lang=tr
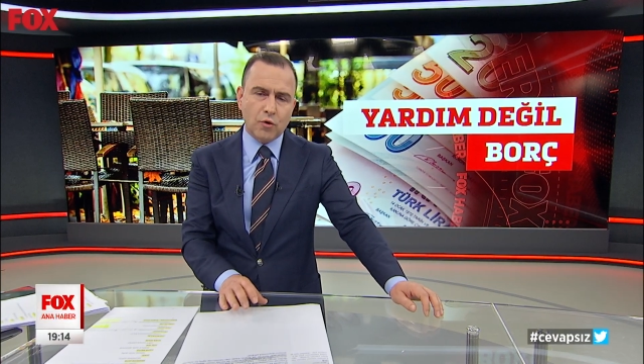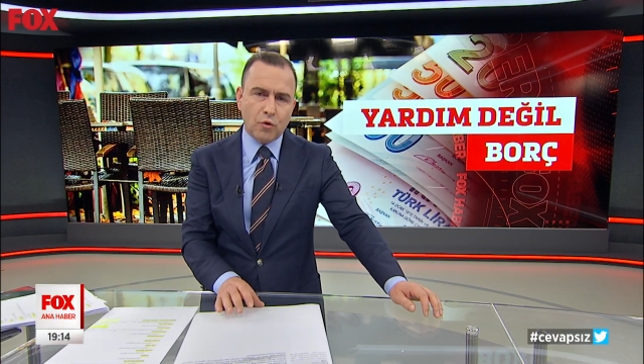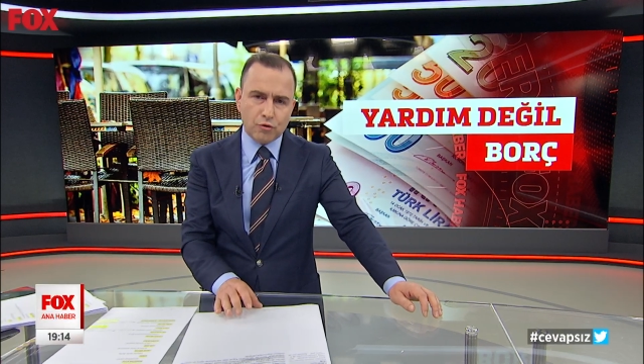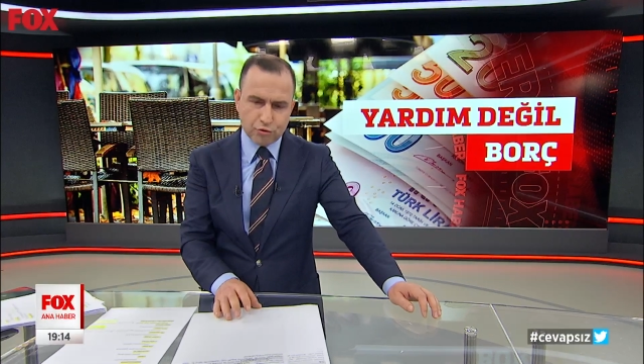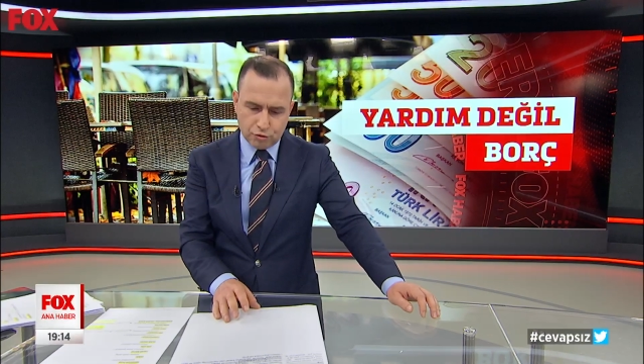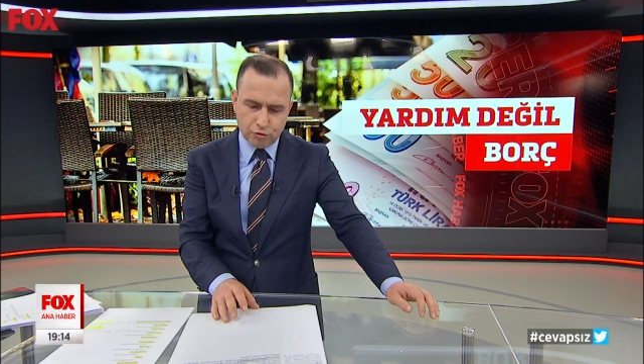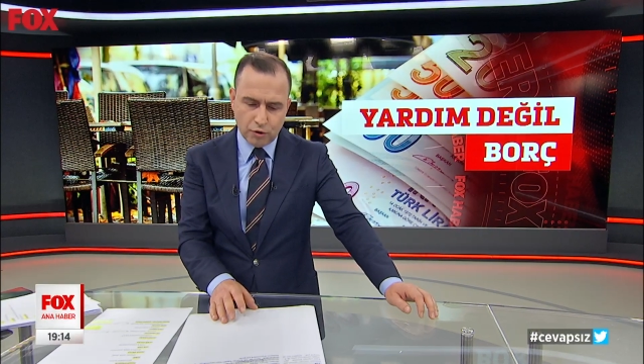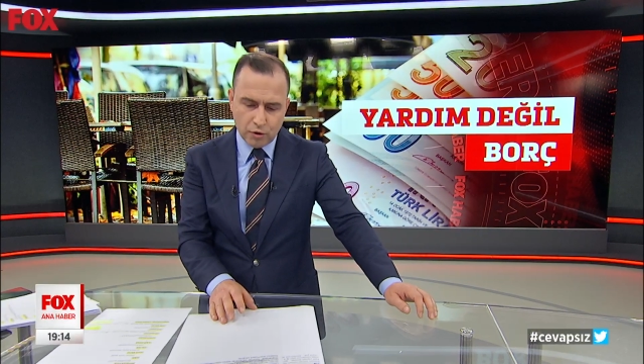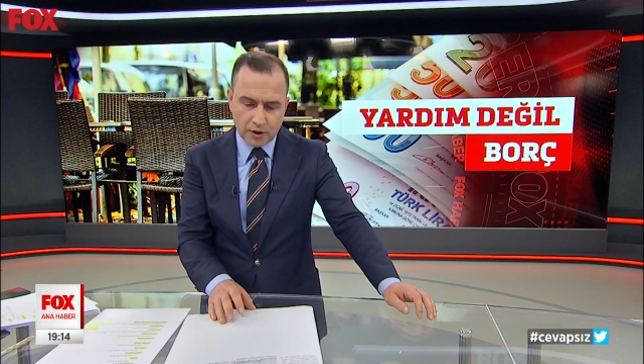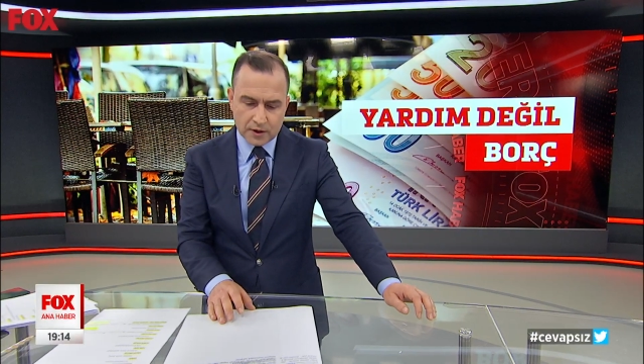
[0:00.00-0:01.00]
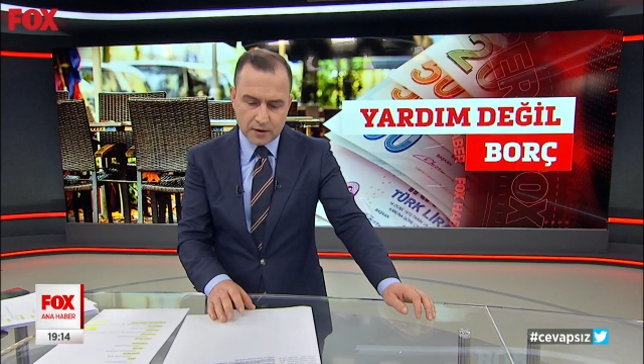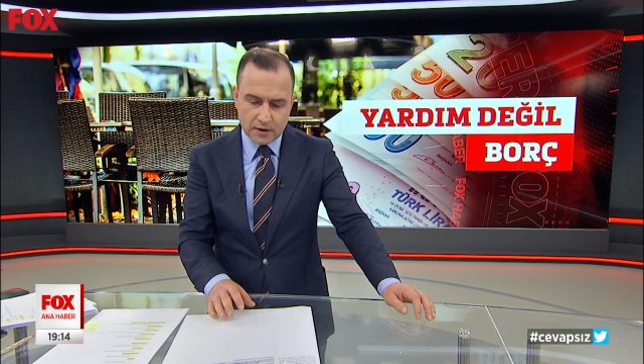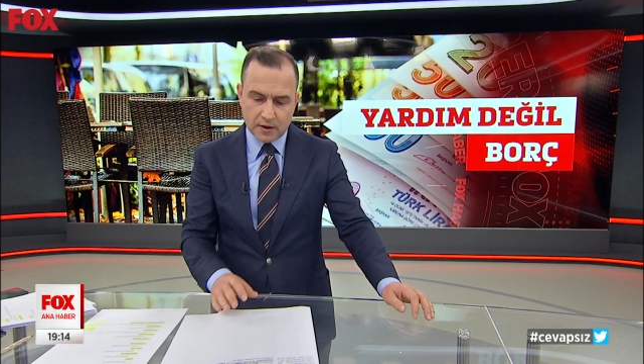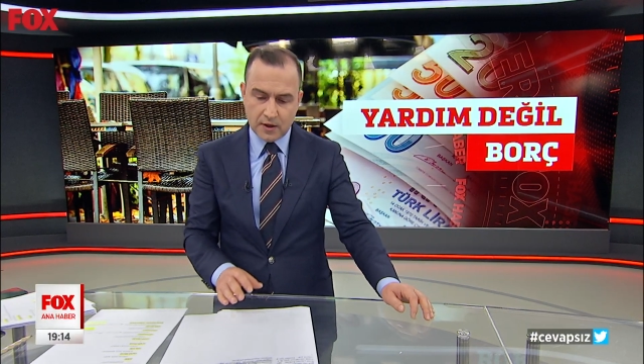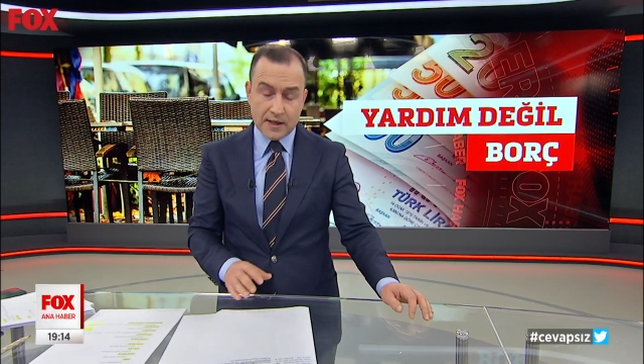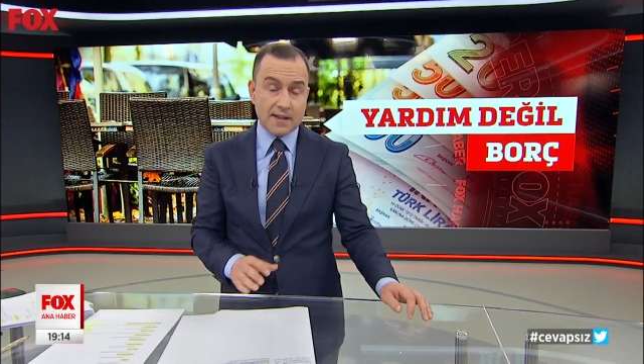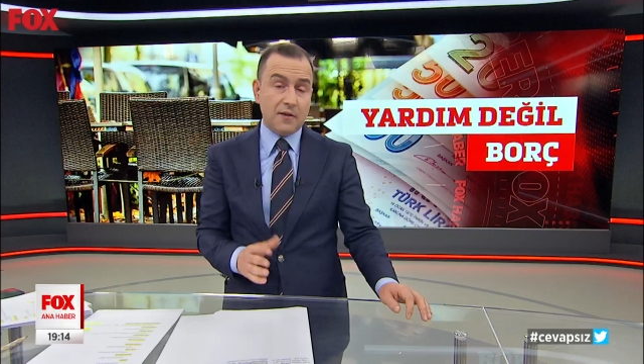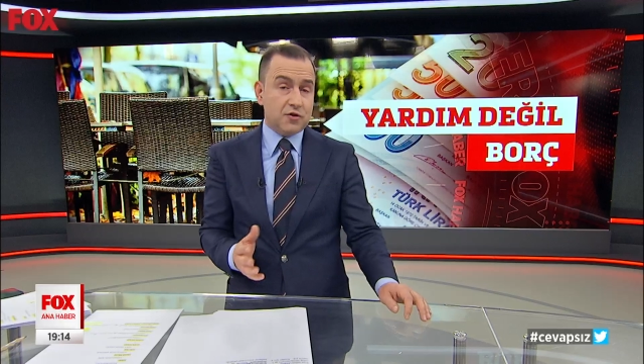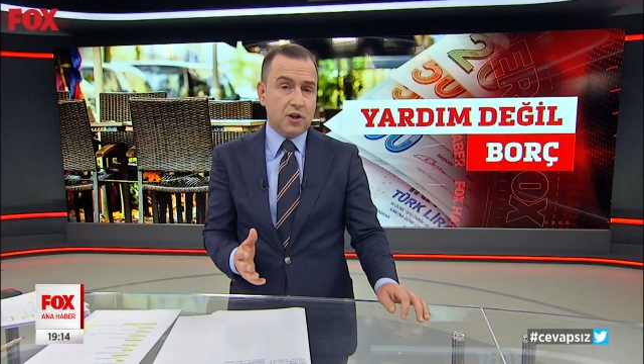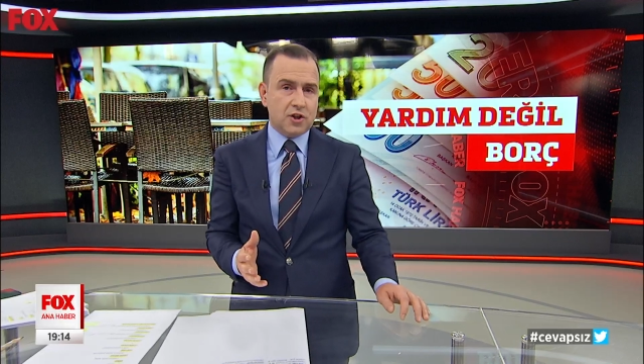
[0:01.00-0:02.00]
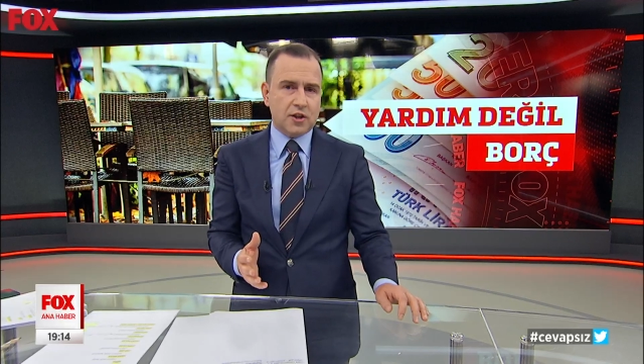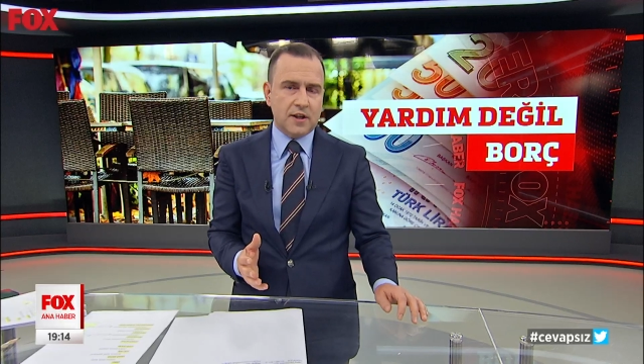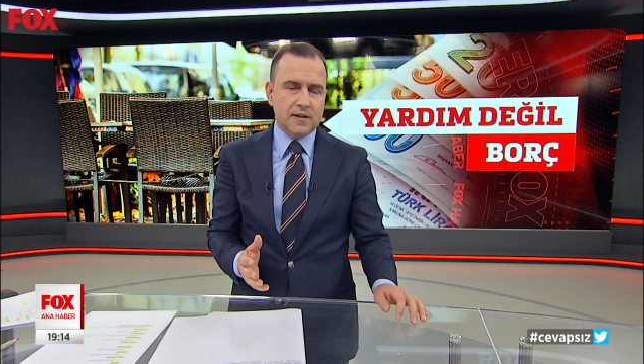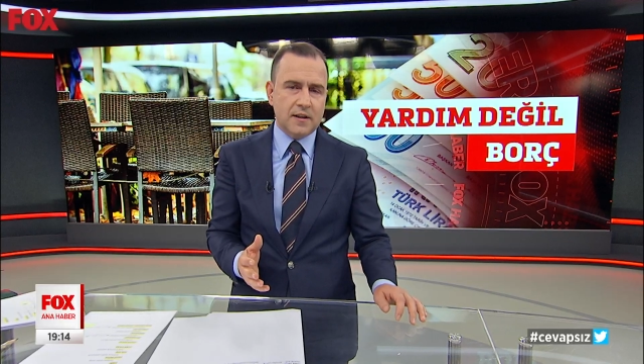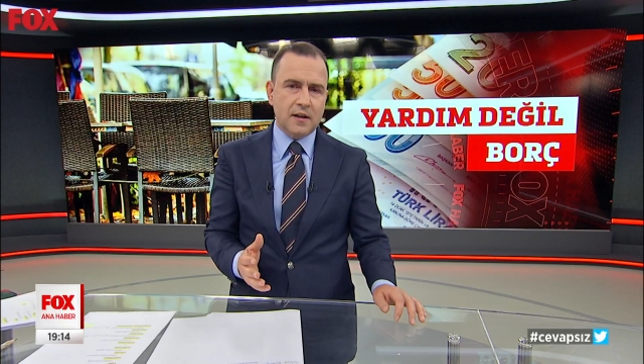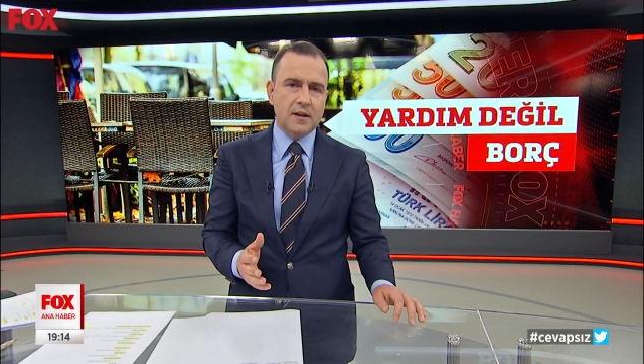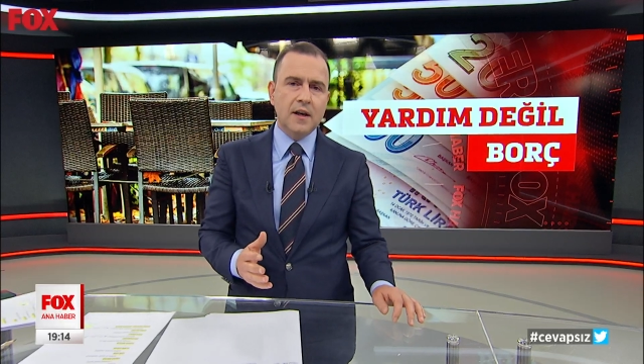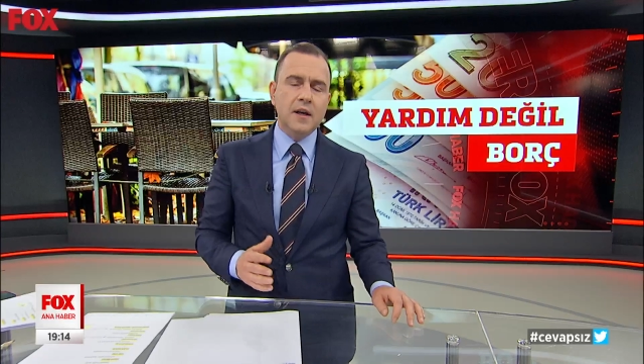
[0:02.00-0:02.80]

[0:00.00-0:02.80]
konuştu. E, esnaf çalıştayında.